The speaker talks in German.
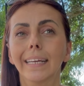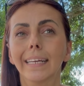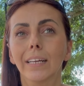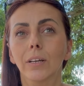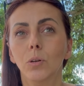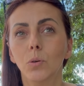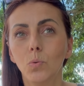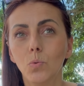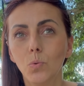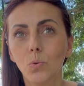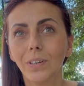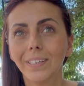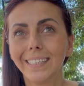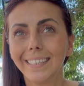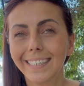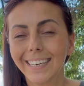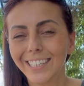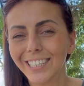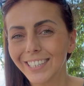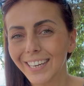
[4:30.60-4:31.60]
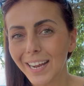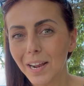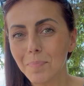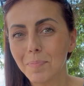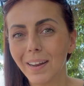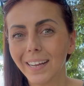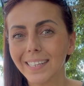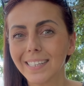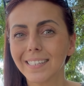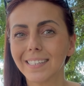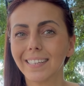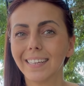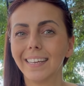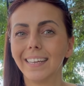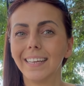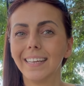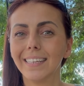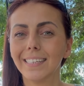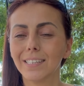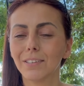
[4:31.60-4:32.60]
Nur dieser Stellplatz
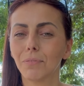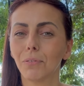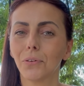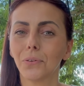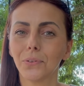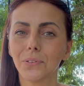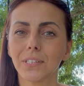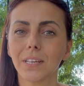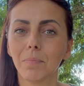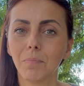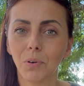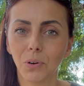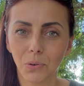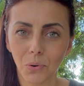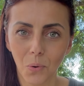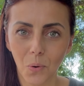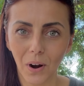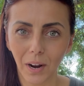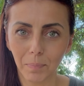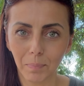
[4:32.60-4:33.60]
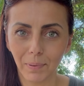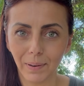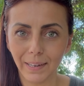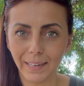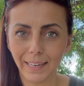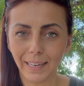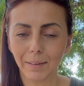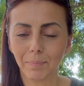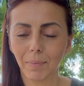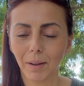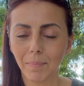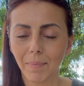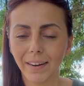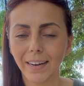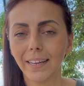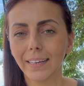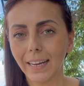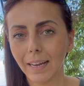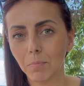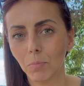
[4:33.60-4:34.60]
ist von unserem Motorrad belegt. Mein
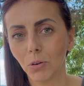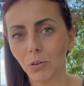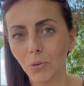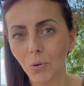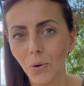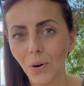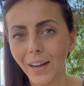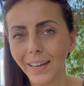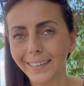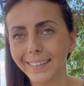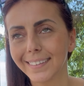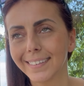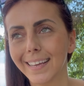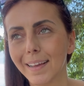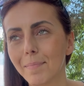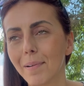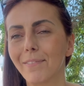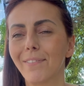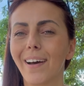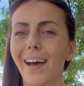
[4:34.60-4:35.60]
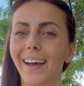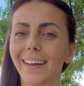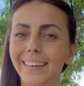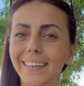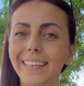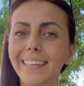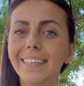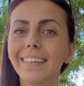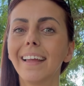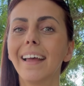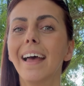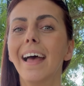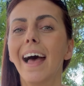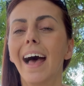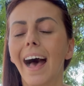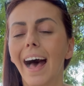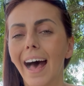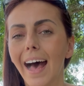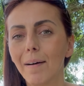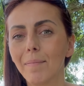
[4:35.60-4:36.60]
Mann hat ein Motorrad, ich selber fahre nicht,
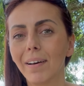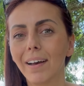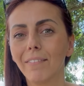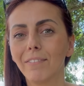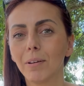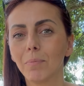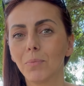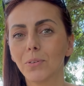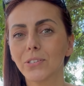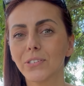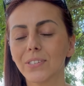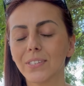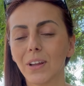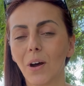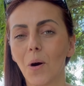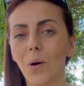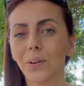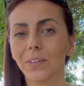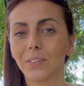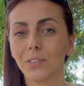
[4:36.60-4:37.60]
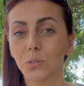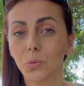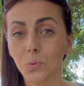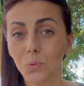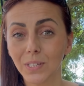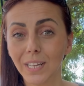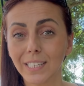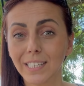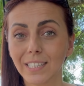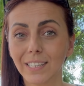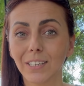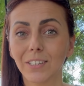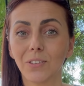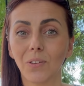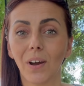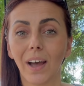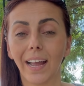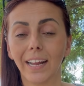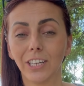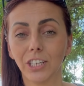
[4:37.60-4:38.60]
aber wir mussten auch zusätzlich
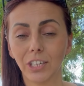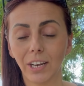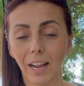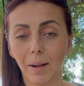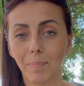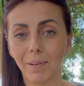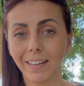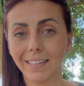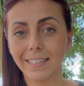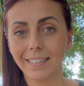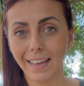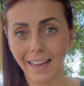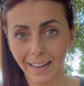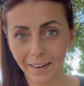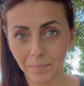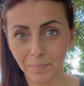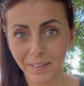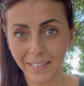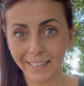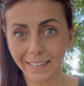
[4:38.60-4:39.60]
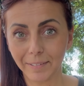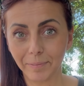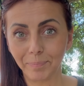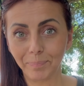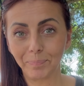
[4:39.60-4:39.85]
noch einen Stellplatz anmieten.